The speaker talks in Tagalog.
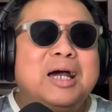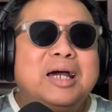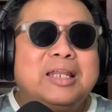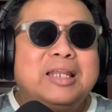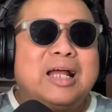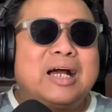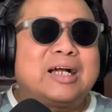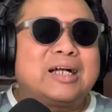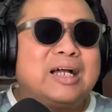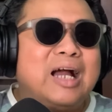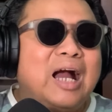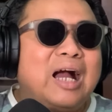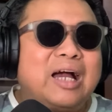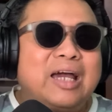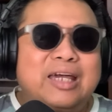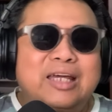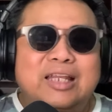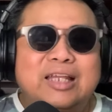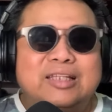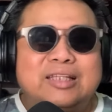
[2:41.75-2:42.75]

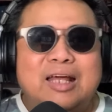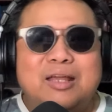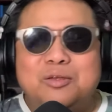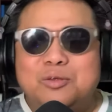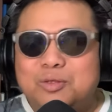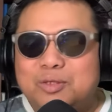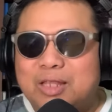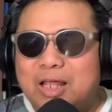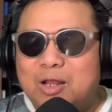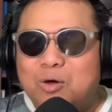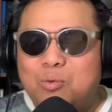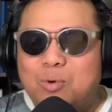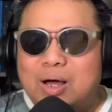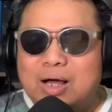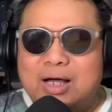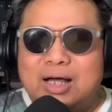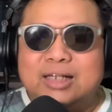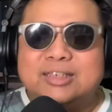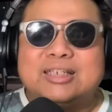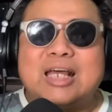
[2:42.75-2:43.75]
nagkakainitan yung
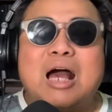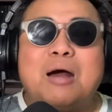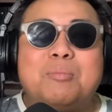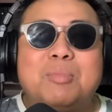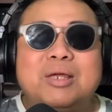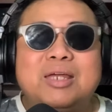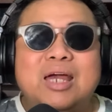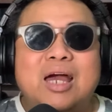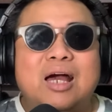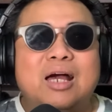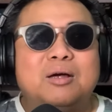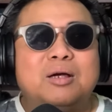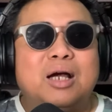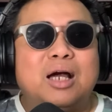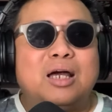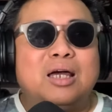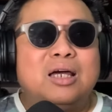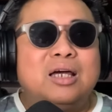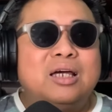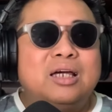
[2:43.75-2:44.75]
dalawang kasama niya,
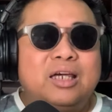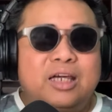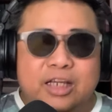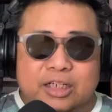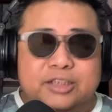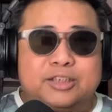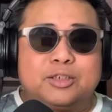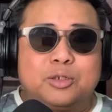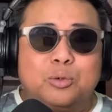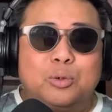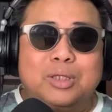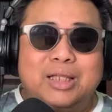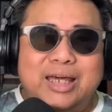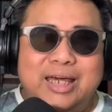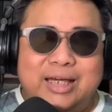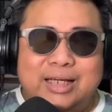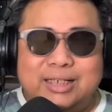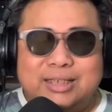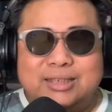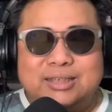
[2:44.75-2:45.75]
his
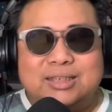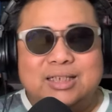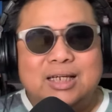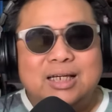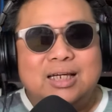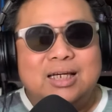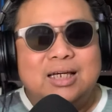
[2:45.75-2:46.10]
colleagues.